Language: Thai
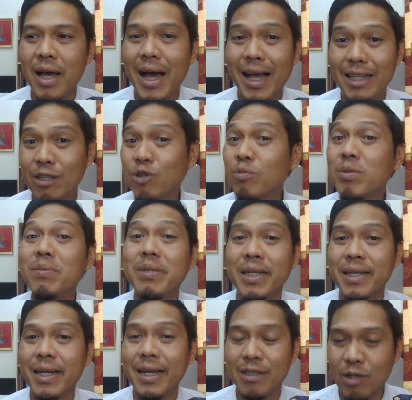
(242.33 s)
อาจจะดูไม่เหมือน
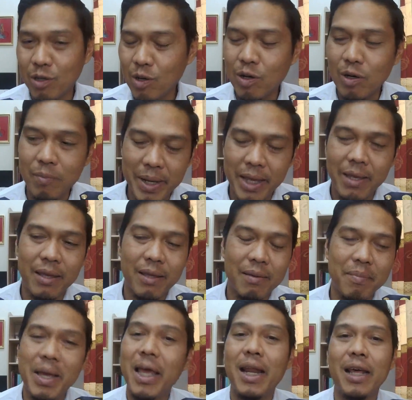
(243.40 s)
ใครแต่ก็ไม่ไม่อะไร